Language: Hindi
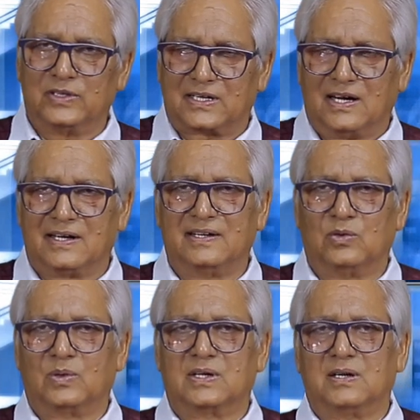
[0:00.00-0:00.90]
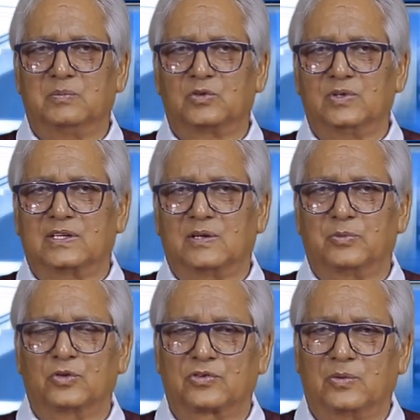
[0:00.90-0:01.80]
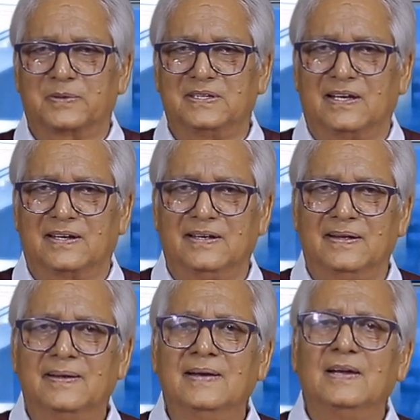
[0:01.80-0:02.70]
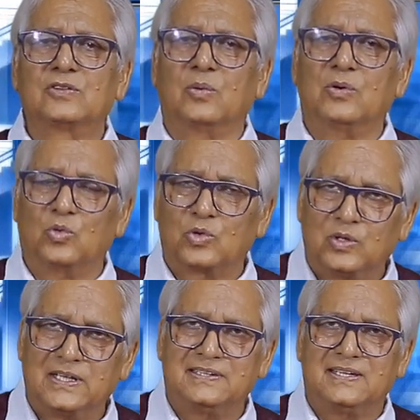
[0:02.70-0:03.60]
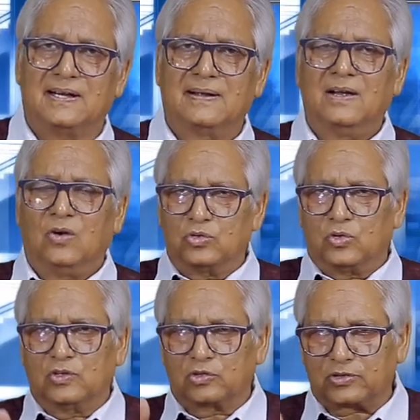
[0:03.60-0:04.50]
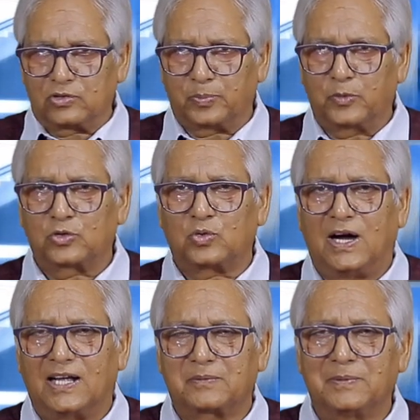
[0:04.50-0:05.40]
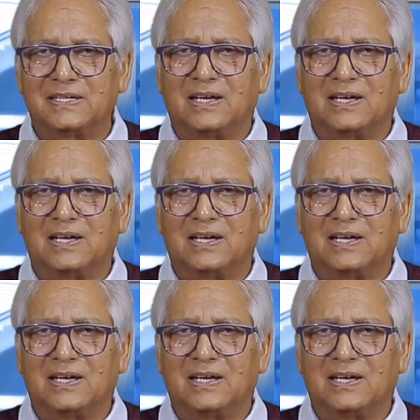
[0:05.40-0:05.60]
तो ये कहा गया होगा कि हम उनको एक रिपोर्ट सौंपने जा रहे हैं तो उन्होंने दिया उन्होंने उस रिपोर्ट को हाथ में